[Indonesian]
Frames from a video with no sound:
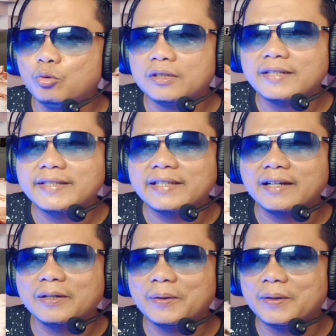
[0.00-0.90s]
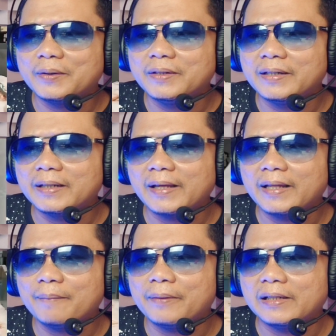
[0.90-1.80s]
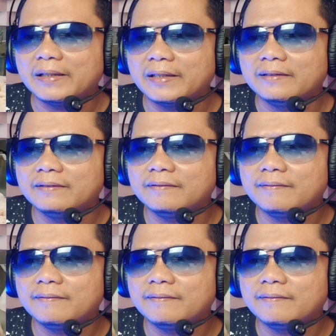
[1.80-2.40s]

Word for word: Murah sih kalau aku dengarnya delapan ringgit.